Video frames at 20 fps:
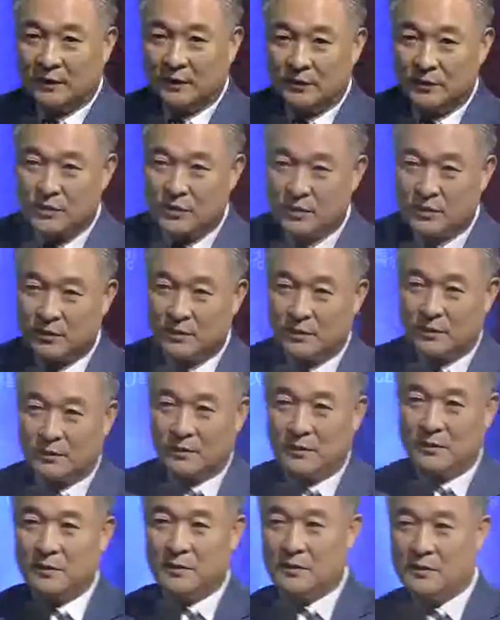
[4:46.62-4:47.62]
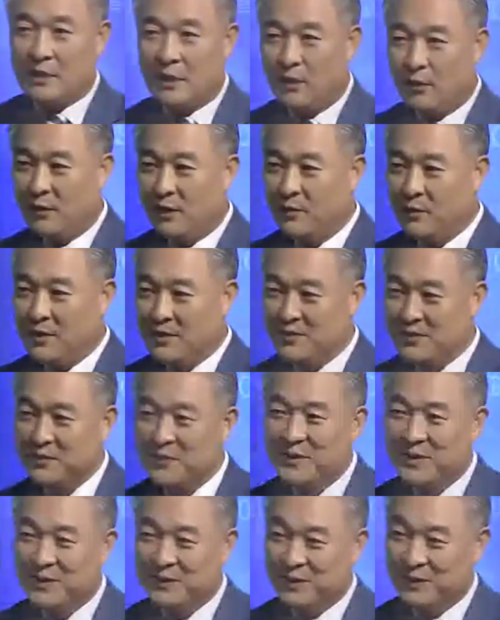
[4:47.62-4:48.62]
우선 사과의 말씀
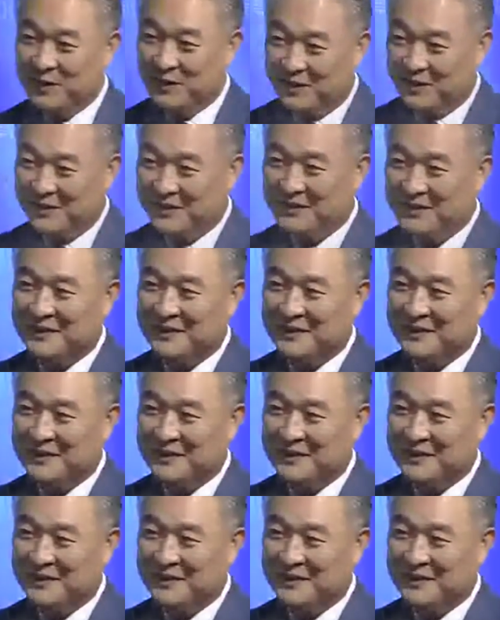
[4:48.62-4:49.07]
드리고요.